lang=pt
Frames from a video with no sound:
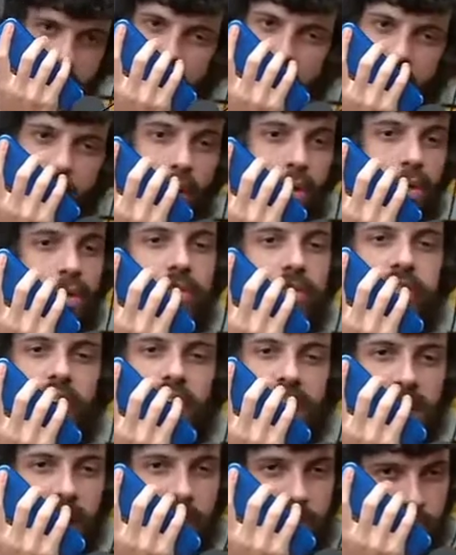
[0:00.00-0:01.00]
É algum
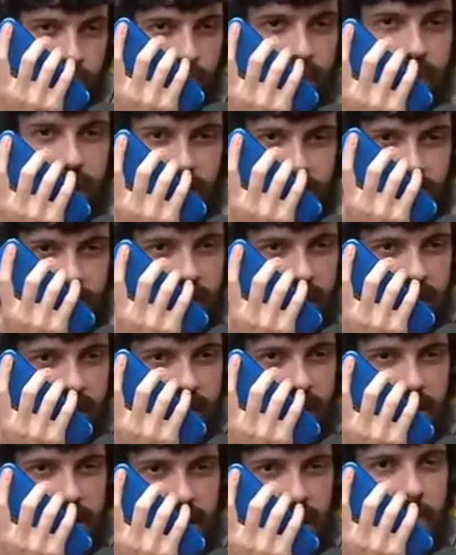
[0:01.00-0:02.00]
filho da puta que,
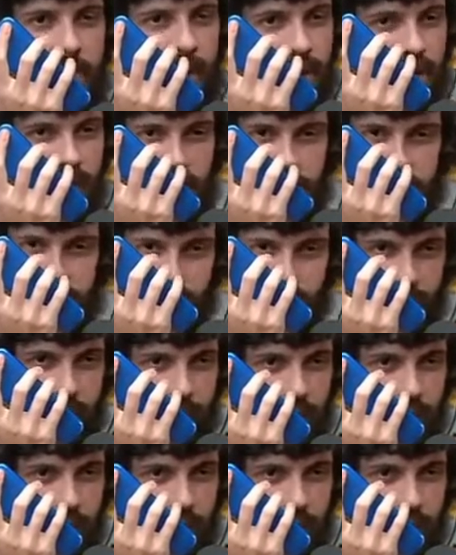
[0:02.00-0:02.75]
que tem meu telefone,